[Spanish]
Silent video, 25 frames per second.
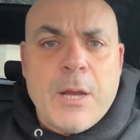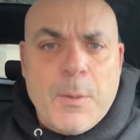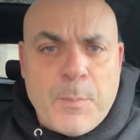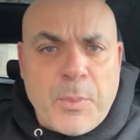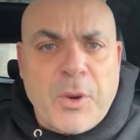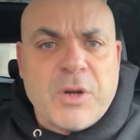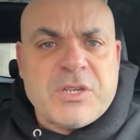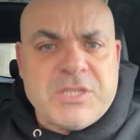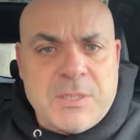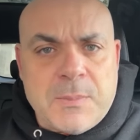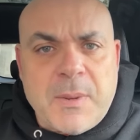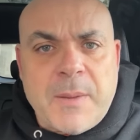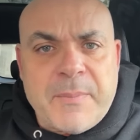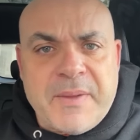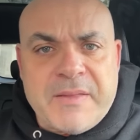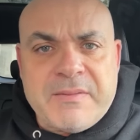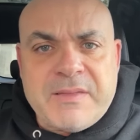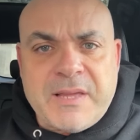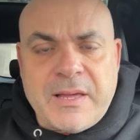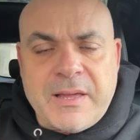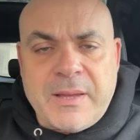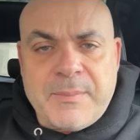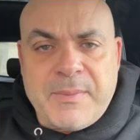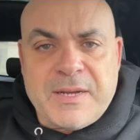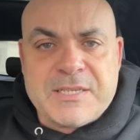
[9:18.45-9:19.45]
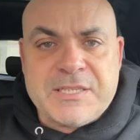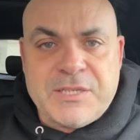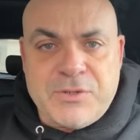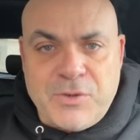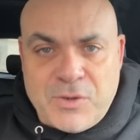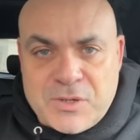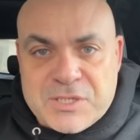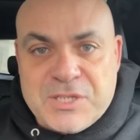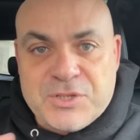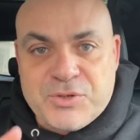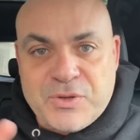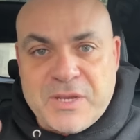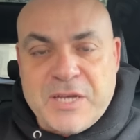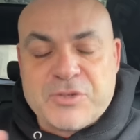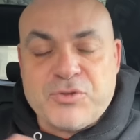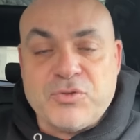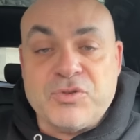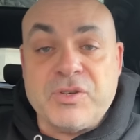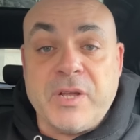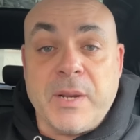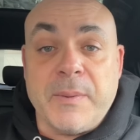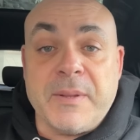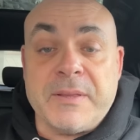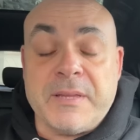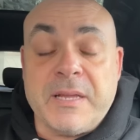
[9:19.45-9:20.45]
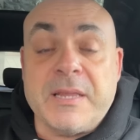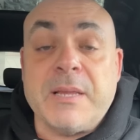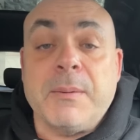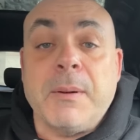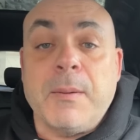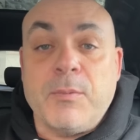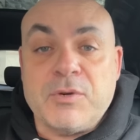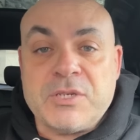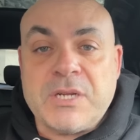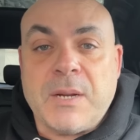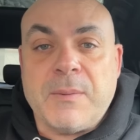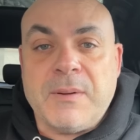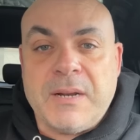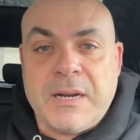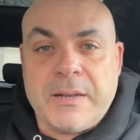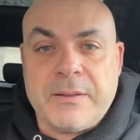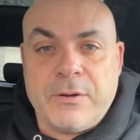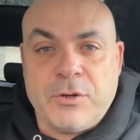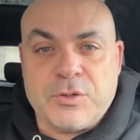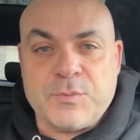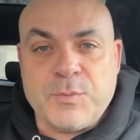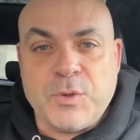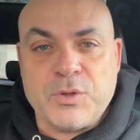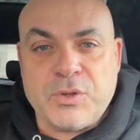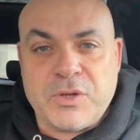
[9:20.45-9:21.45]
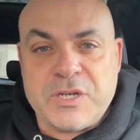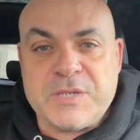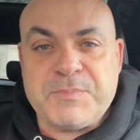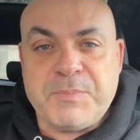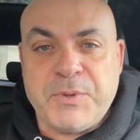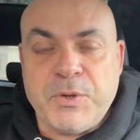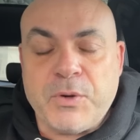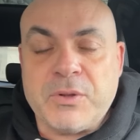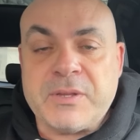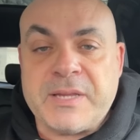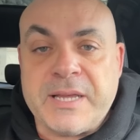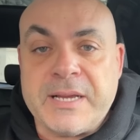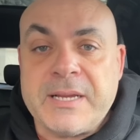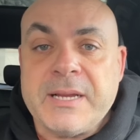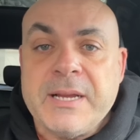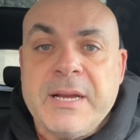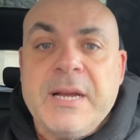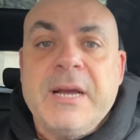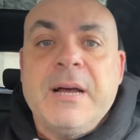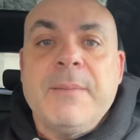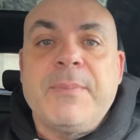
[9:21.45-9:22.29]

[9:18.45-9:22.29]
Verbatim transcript: Próximamente, además, si no lo has hecho ya, suscríbete, te vamos a hablar de los motores PureTech,